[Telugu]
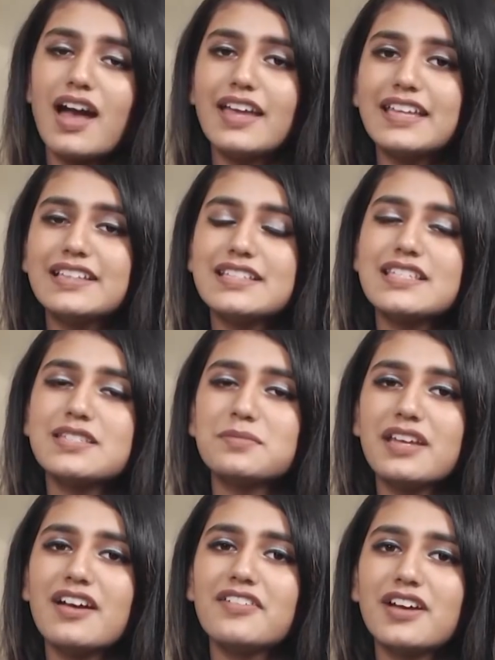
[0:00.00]
హాయ్ దిస్ ఇస్
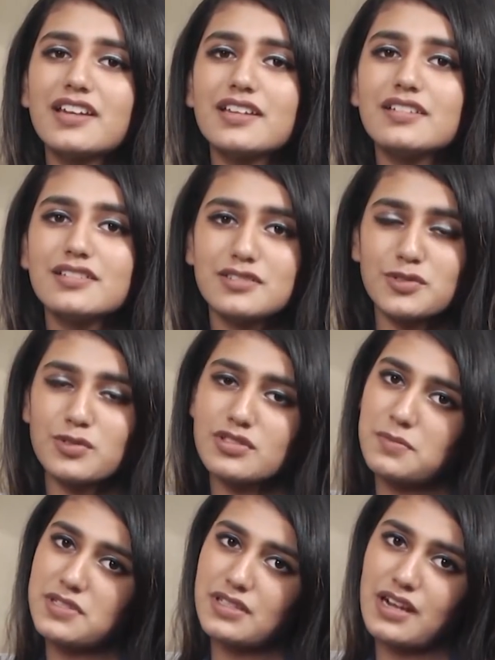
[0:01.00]
ప్రియా వారియర్ డూ
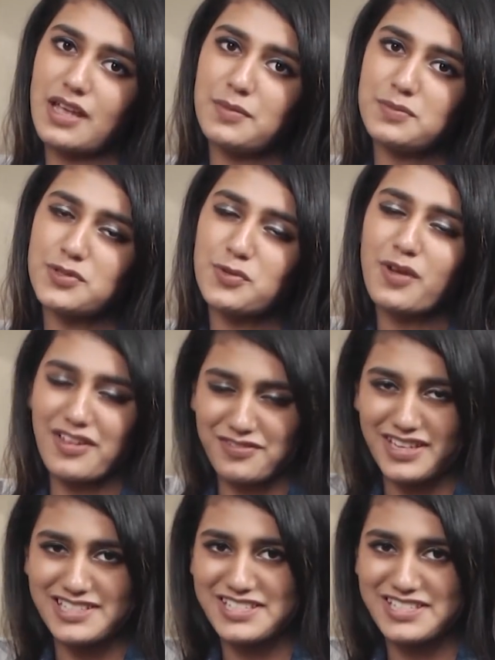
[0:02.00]
సబ్స్క్రైబ్ టు వైఫై